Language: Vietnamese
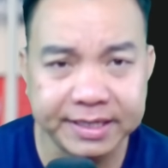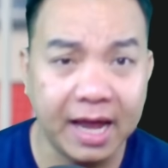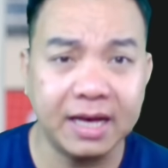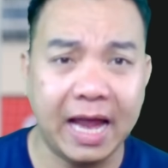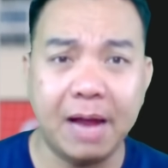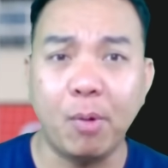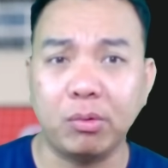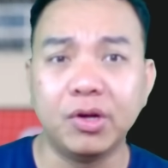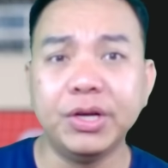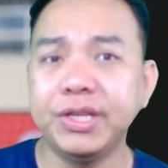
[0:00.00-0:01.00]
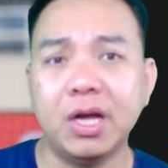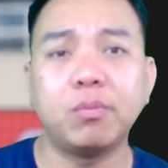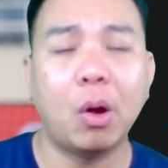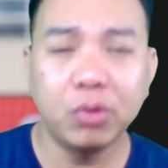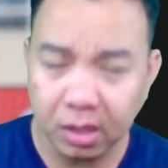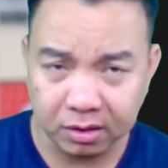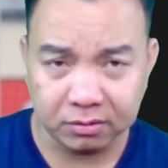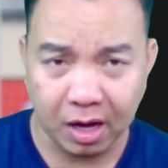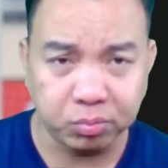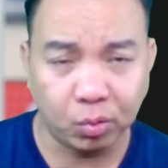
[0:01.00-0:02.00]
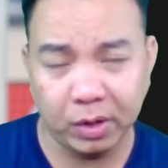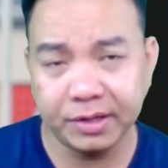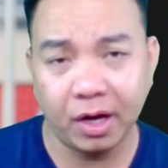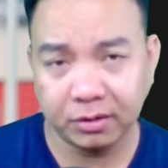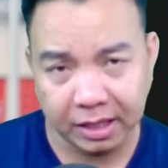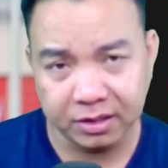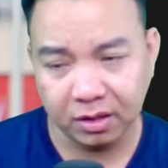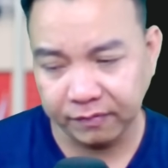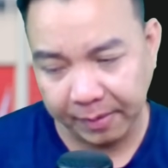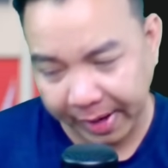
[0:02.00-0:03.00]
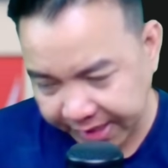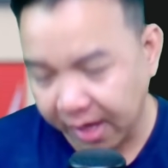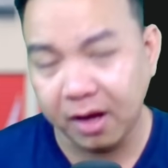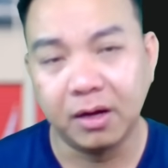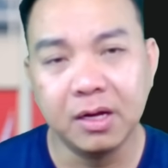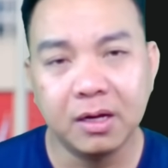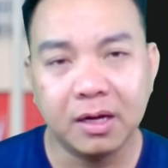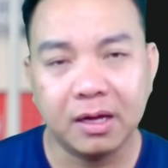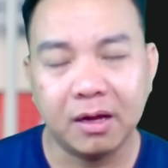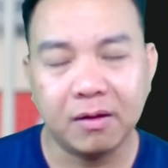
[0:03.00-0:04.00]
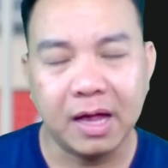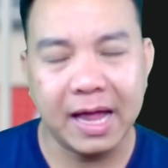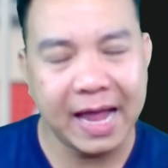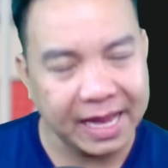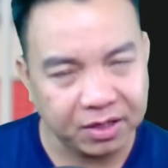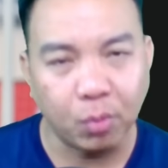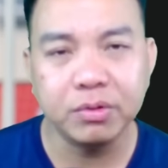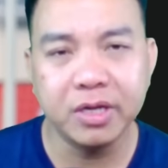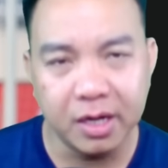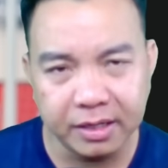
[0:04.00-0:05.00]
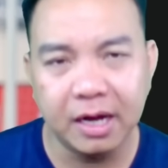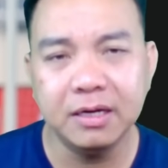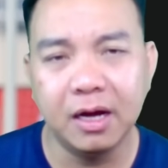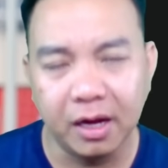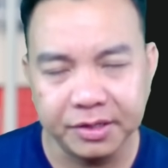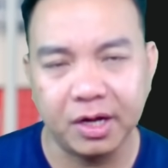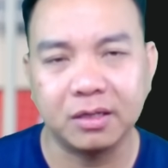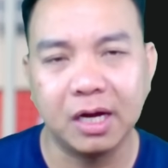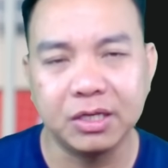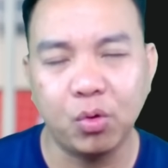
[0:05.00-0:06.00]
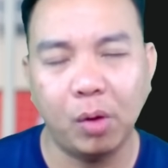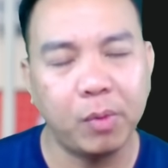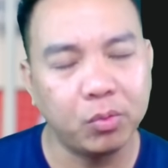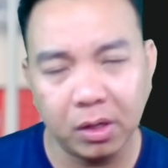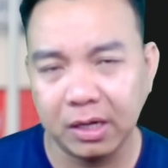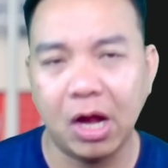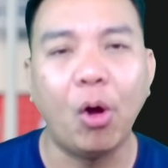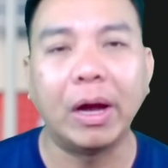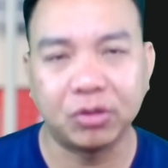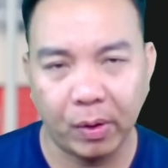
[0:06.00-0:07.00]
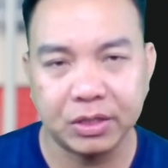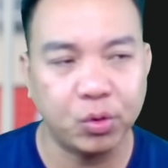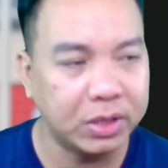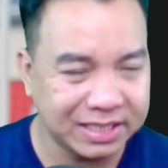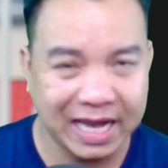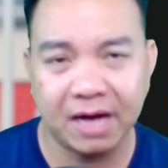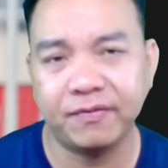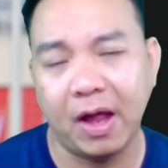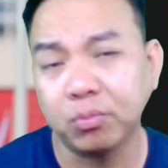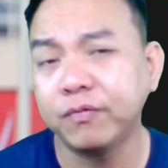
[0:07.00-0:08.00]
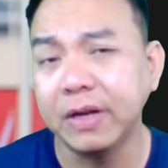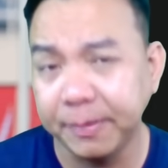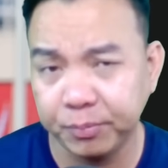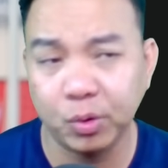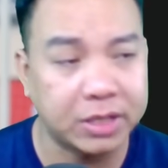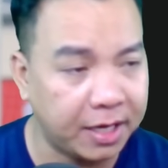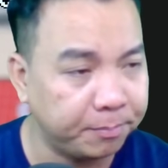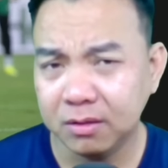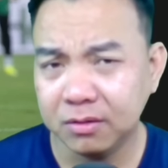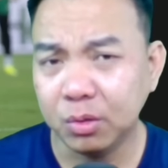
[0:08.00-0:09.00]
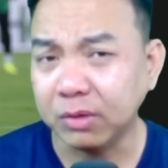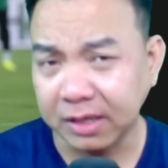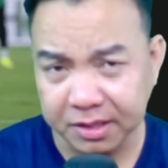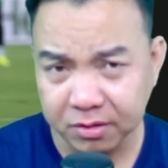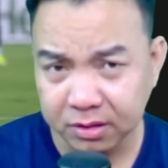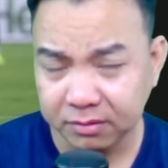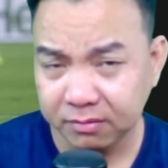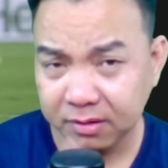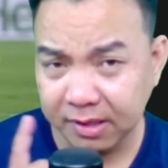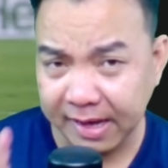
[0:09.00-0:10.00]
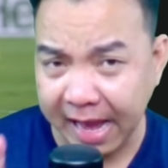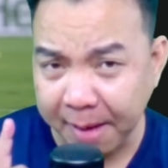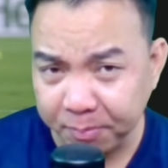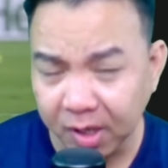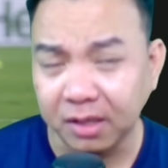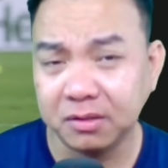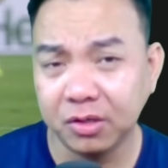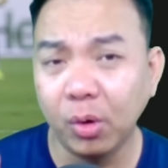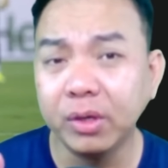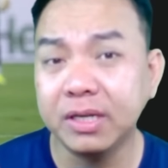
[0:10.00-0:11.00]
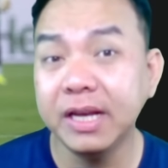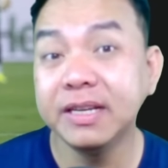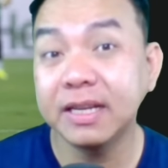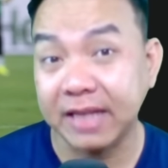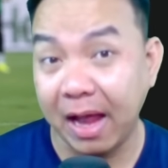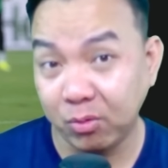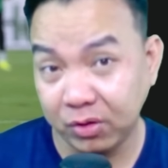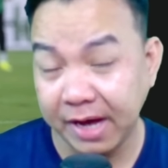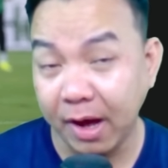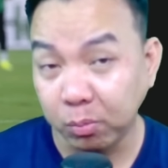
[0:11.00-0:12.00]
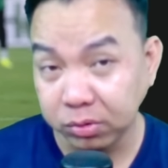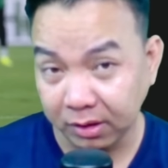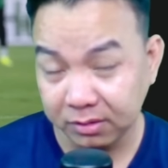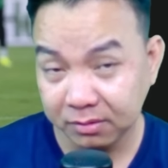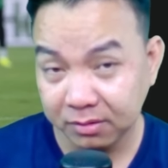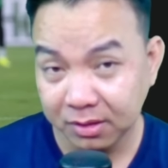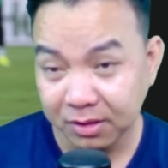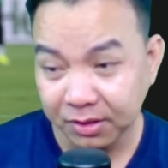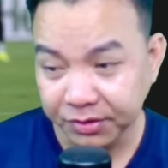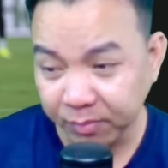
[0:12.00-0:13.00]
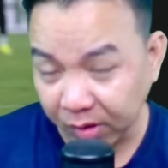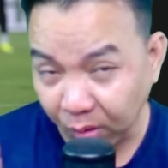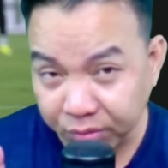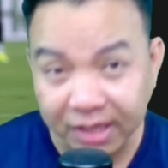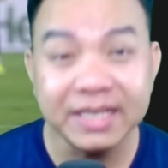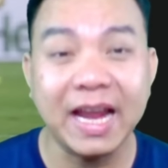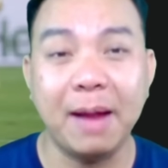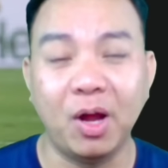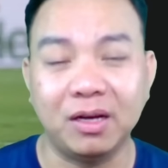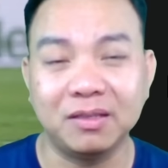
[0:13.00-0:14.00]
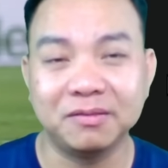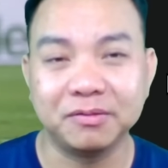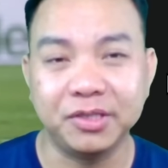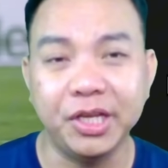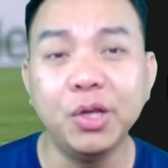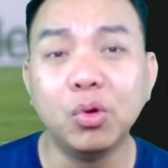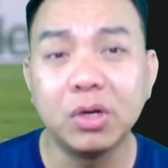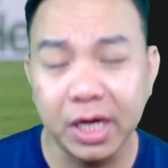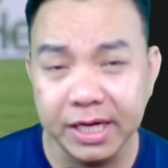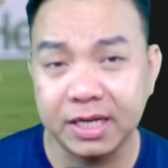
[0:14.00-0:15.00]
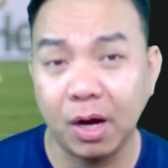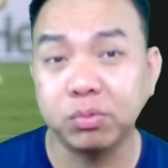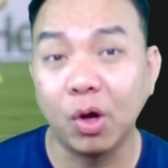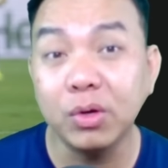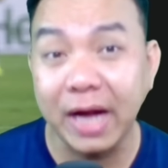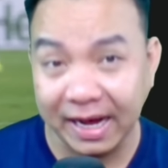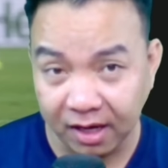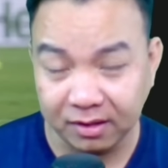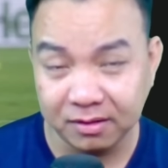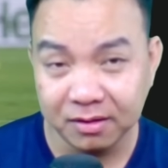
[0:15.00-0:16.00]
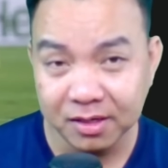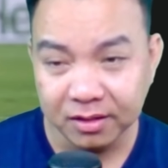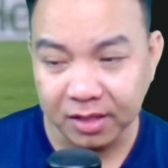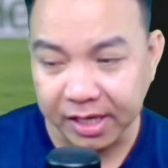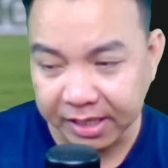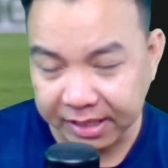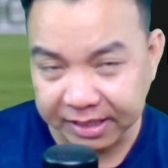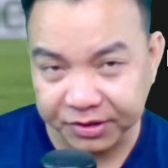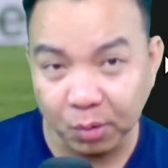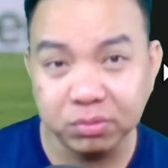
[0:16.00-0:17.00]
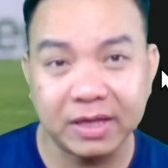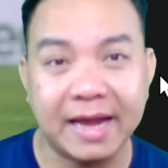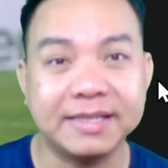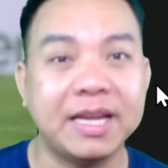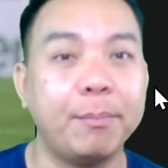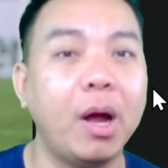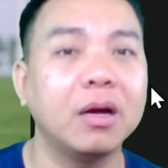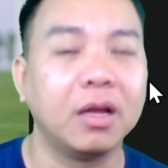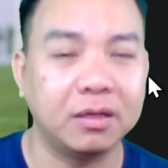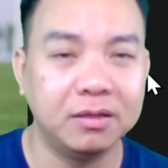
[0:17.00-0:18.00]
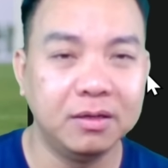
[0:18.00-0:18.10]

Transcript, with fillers: Kể cả một người như ông Bầu Đức, ông cũng đã nhận định rồi. Và bây giờ ai cũng nhớ đến lời nhận định của ông Bầu Đức là hoàn toàn chuẩn xác về ông Philip Jose. Chúng ta thấy chưa, áp lực đôi khi nó tạo ra động lực, nhưng mà cũng chính cái áp lực nhiều khi không đủ năng lực thì chúng ta sẽ bất lực.